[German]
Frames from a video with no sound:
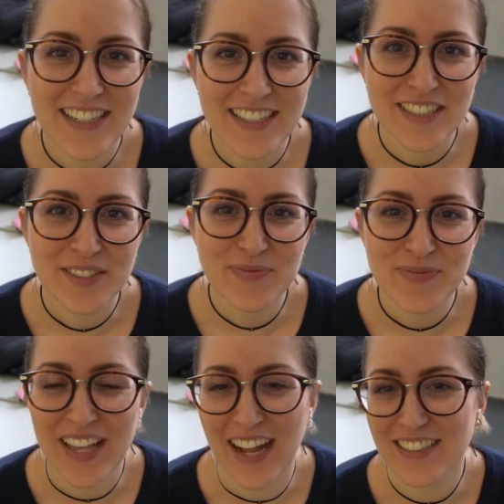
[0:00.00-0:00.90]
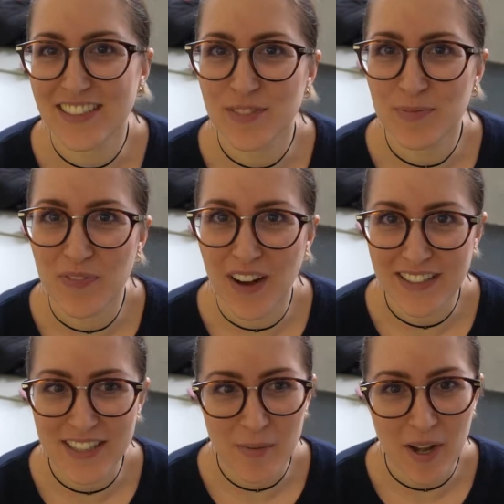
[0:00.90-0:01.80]
Ähm, ja, ich war
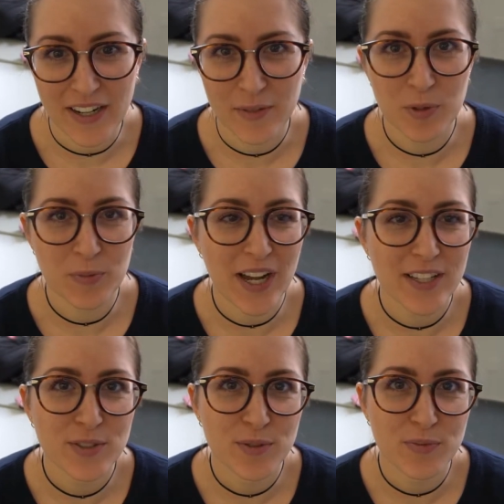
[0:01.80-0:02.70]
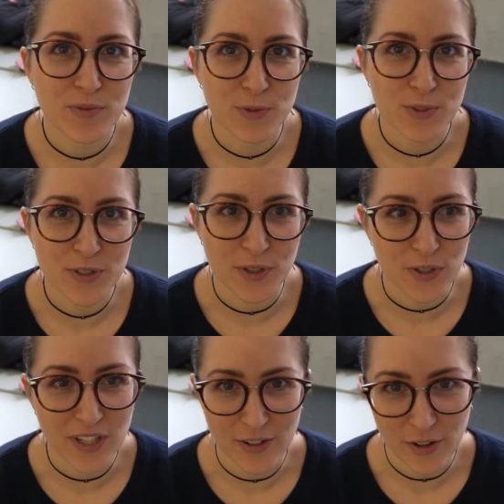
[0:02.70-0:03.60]
selber an einem Gymnasium, wo es
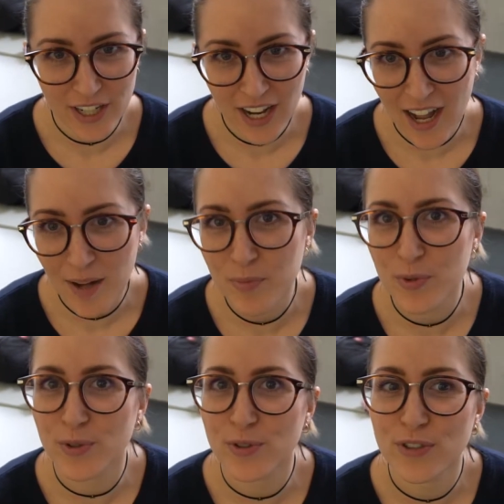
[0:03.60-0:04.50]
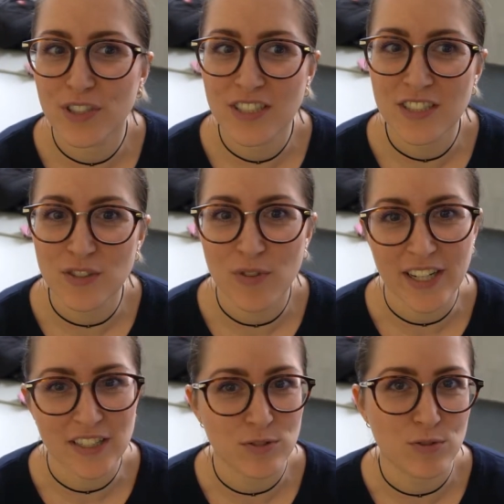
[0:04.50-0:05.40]
noch G9 gab und ich
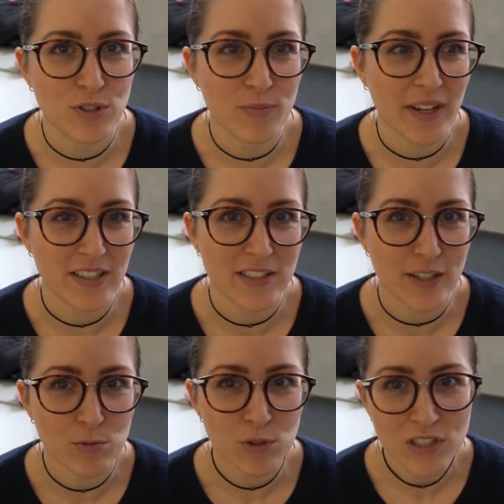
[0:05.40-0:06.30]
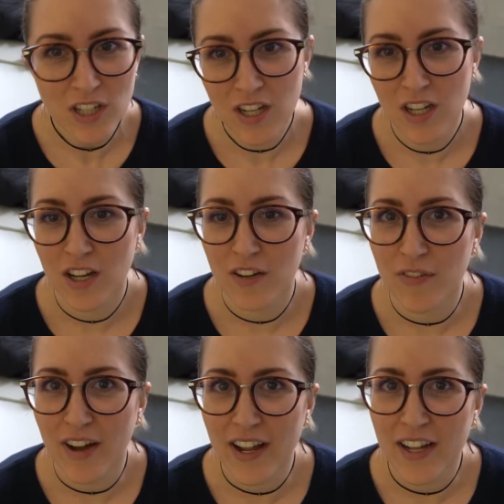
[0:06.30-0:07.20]
fand das System eigentlich sehr gut
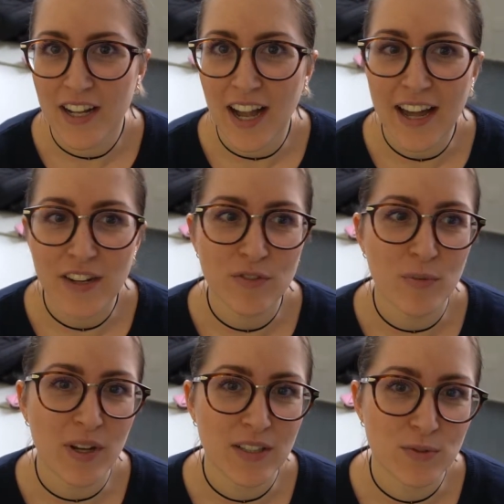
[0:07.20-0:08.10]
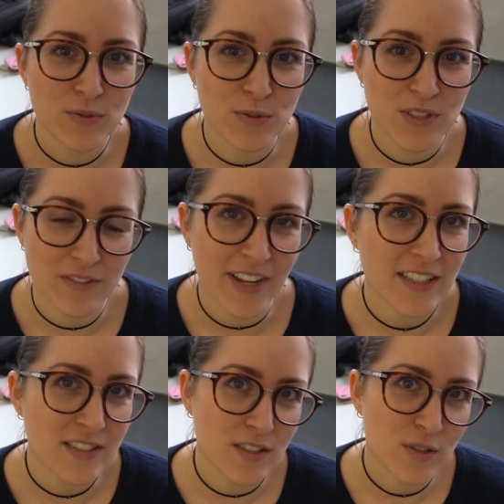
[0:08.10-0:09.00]
weil gerade wenn man so den
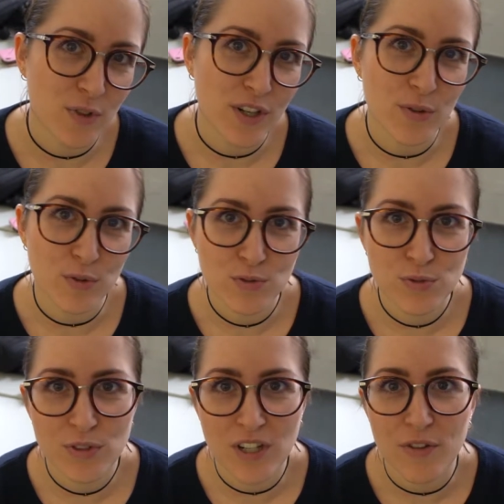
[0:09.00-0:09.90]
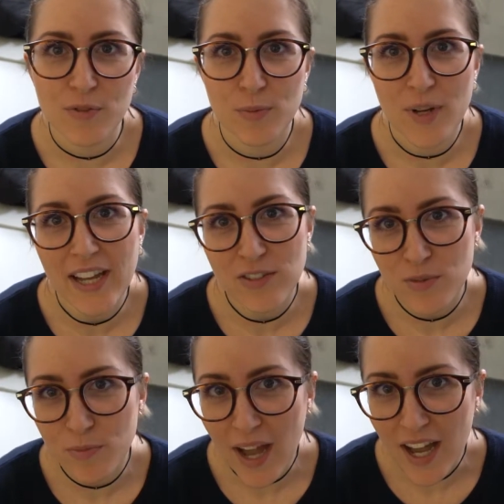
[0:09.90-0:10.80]
Wechsel von der Grundschule aufs
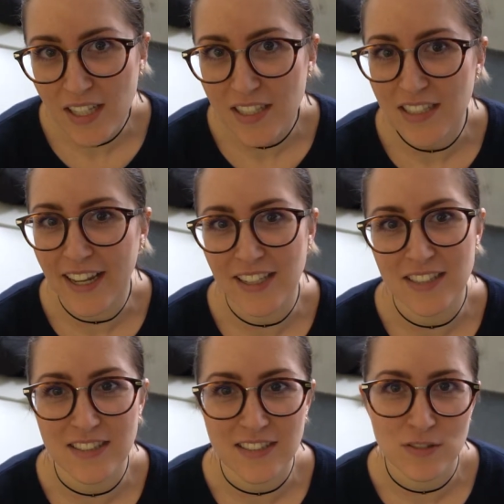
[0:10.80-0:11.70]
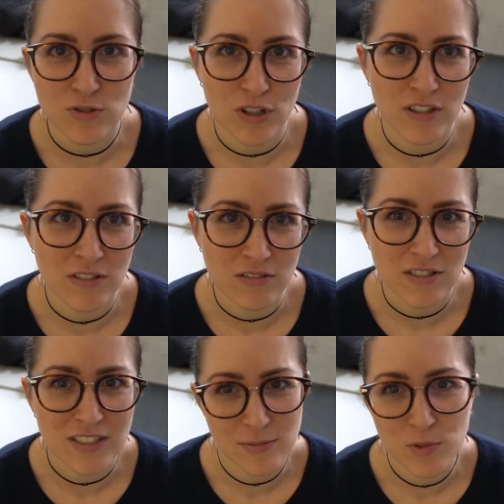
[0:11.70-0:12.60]
Gymnasium macht, denke ich, ist es schon
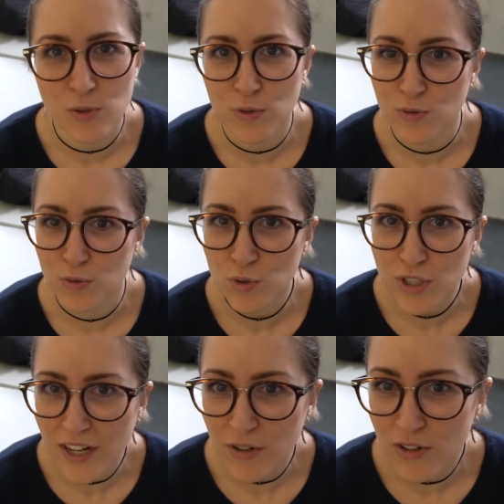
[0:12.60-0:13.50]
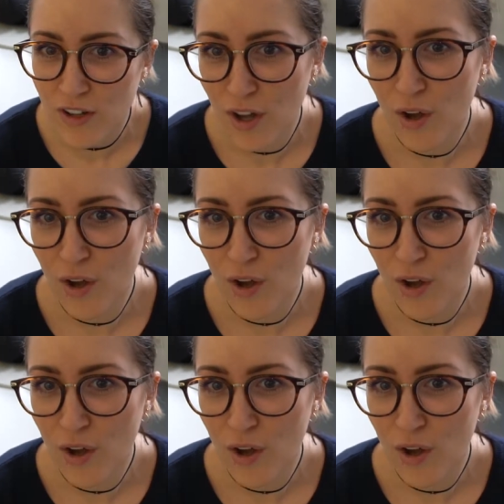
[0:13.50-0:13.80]
eine ziemlich große Umstellung.